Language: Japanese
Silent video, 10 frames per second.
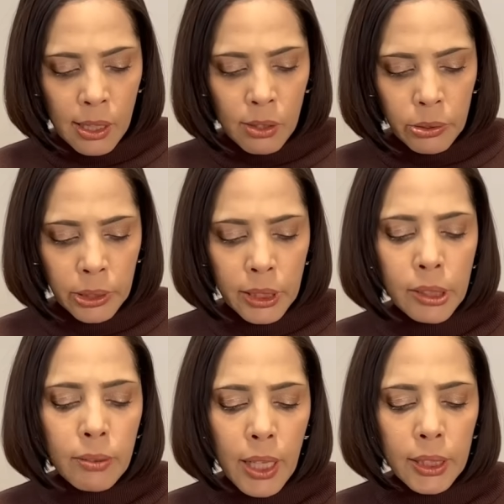これ
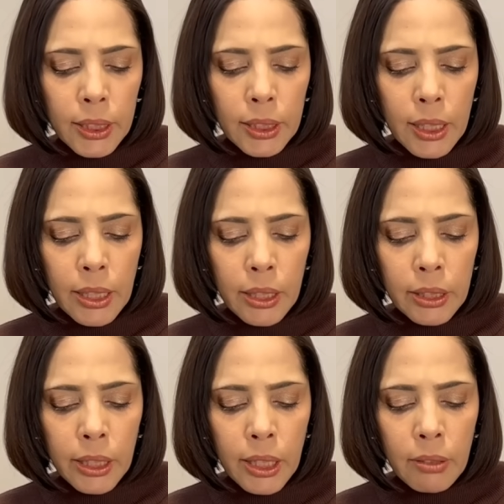実は岸田さんが
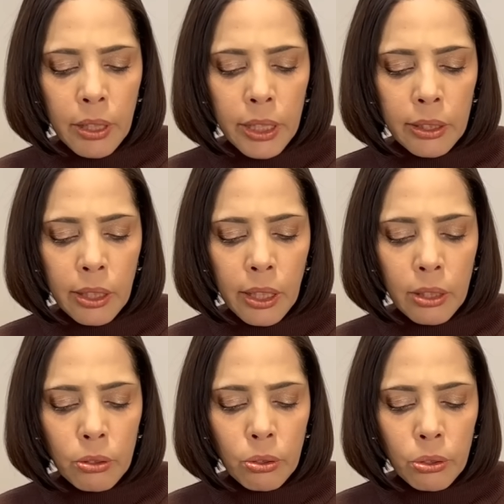狙われてい
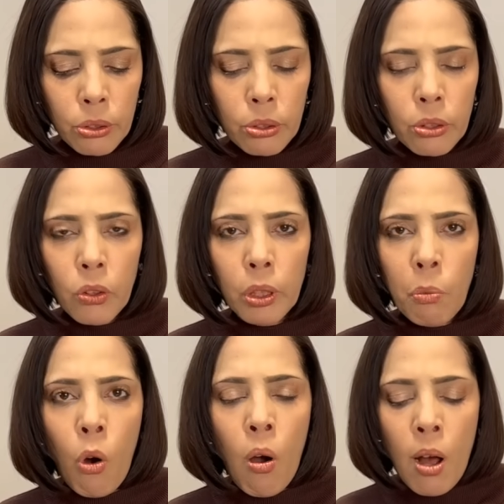るというより
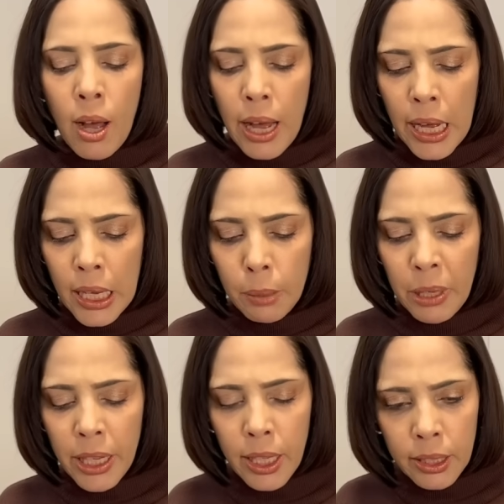も、安
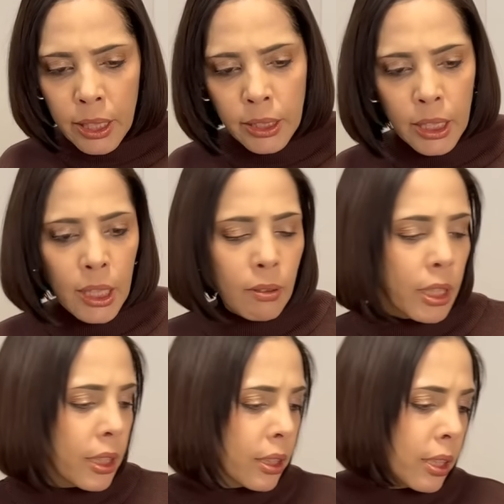倍派が狙
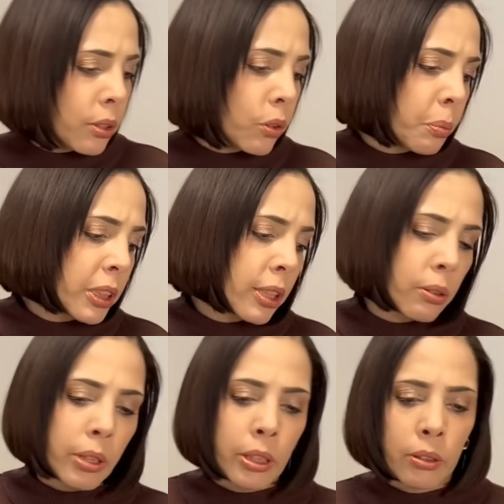われていると見て
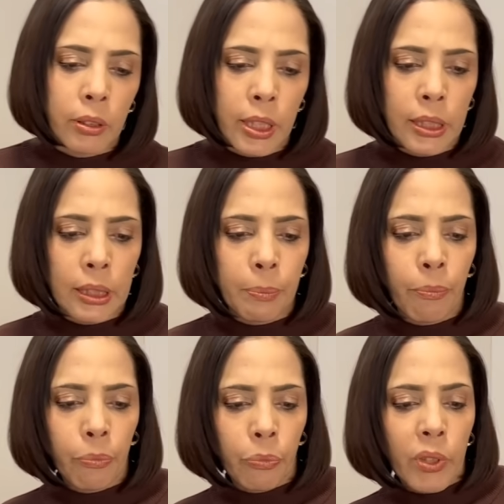取れるんです。
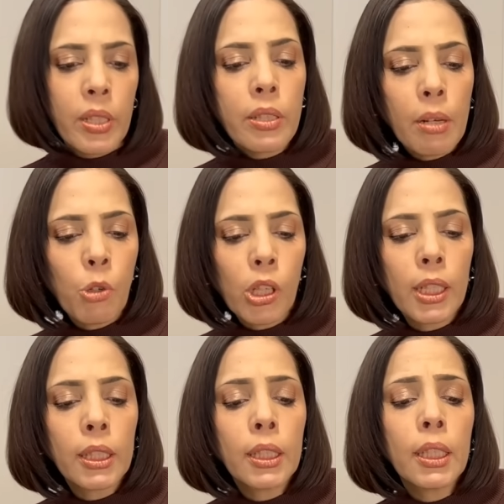しかも
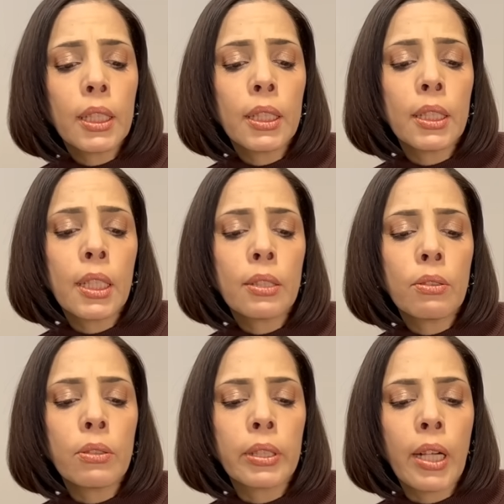仮に岸田
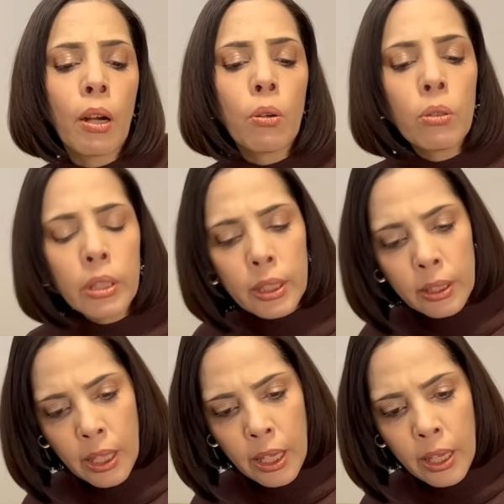総理が降り
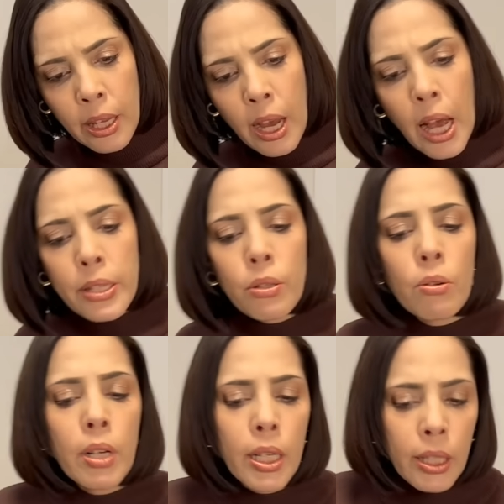て、麻生
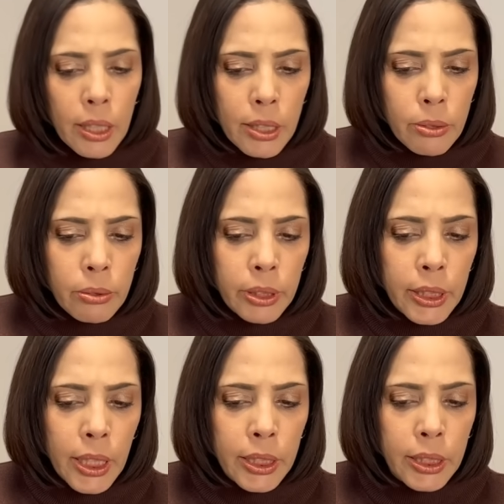派から総理
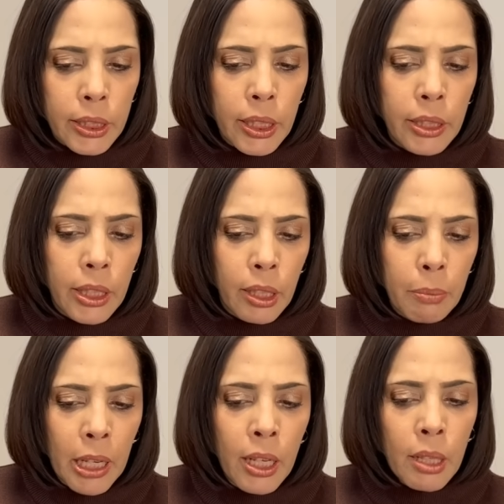大臣が出れ
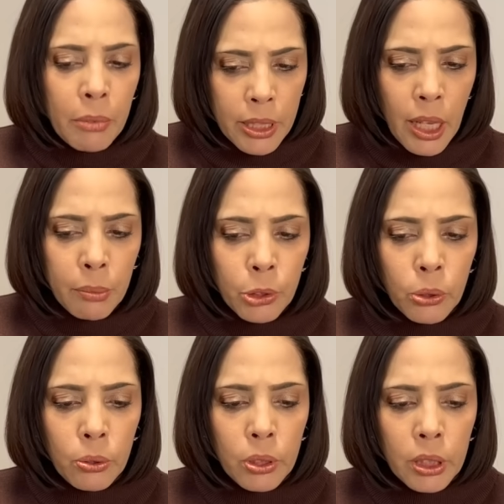ば、まあ、財務
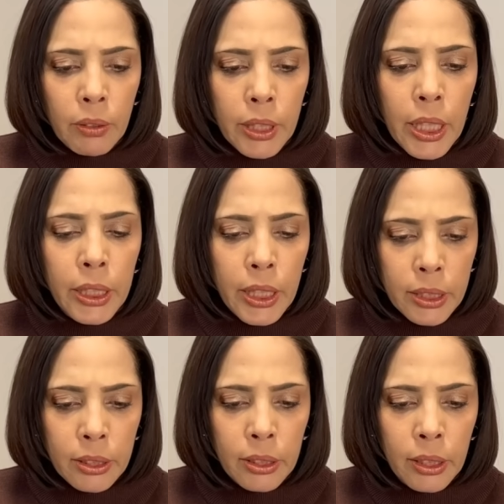省としてはやりや
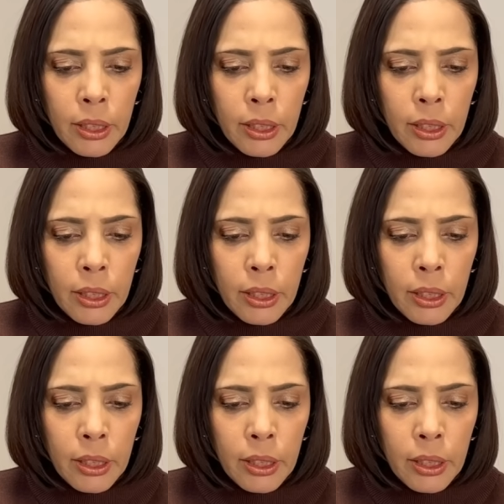すい。